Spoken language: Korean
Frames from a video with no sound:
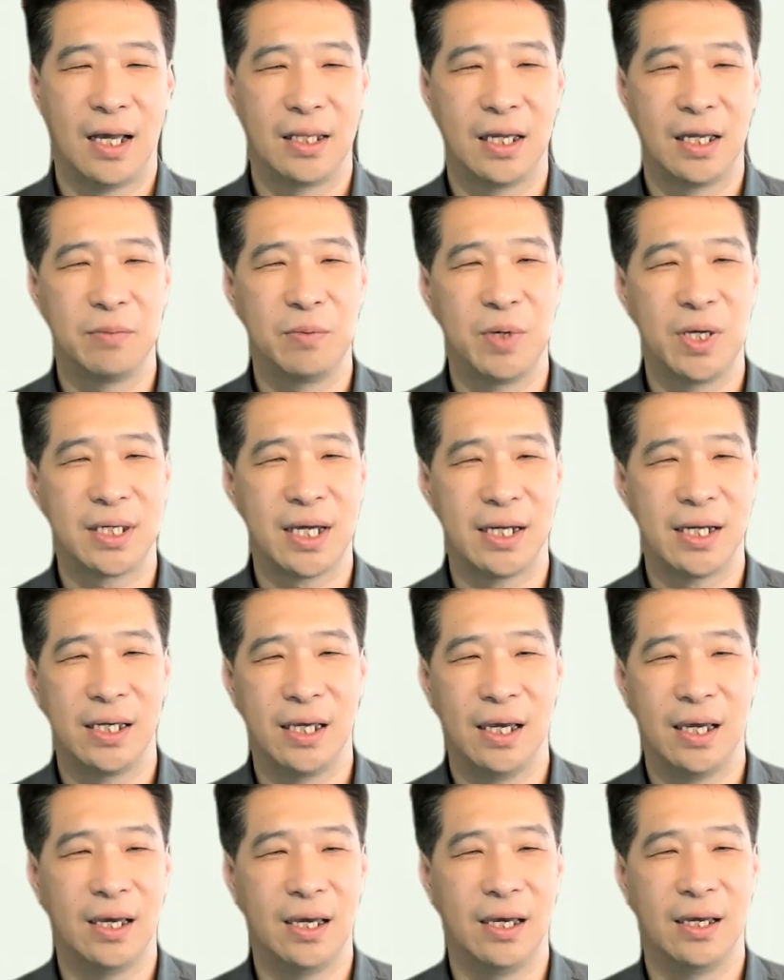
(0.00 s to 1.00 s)
하나님의
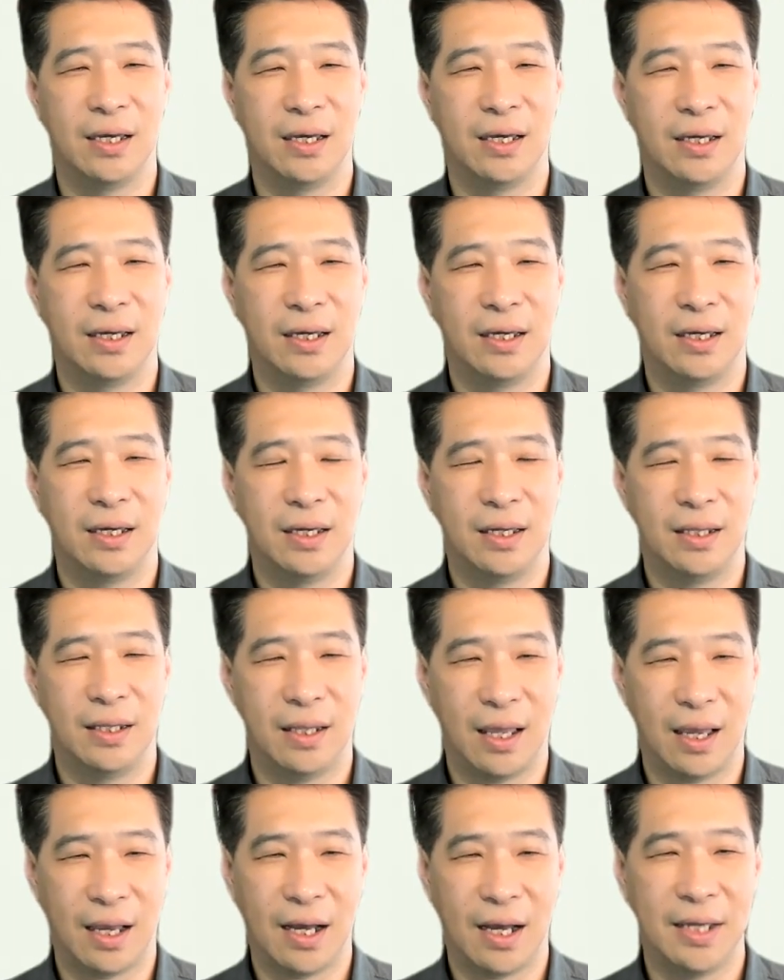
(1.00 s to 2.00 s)
자리에
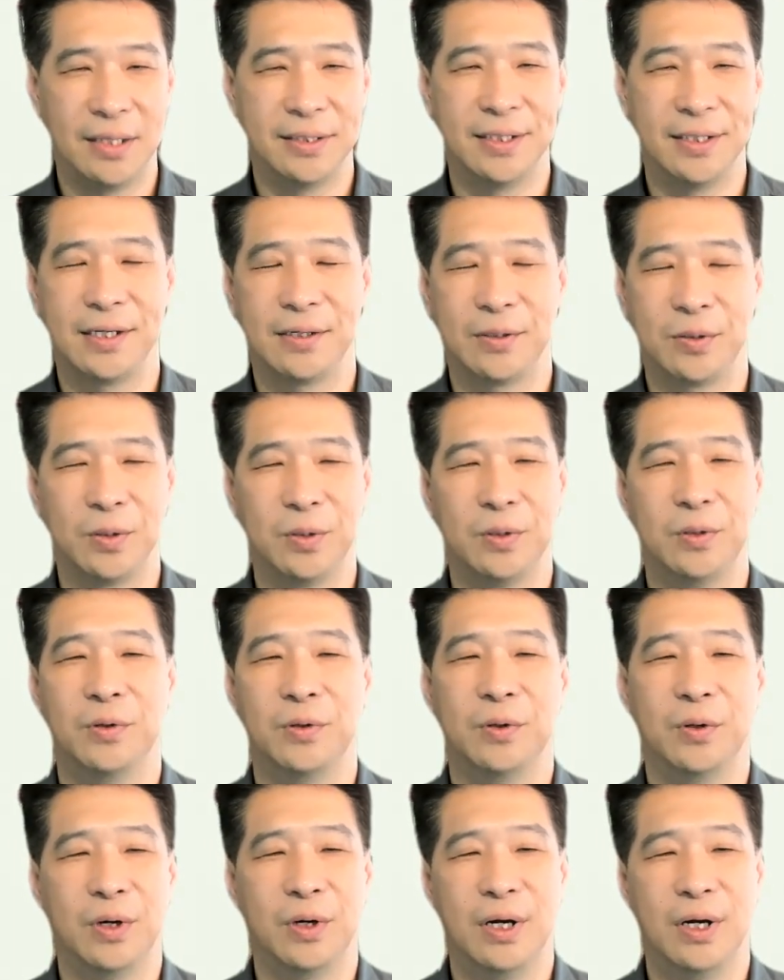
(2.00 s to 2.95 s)
내가 앉아 있고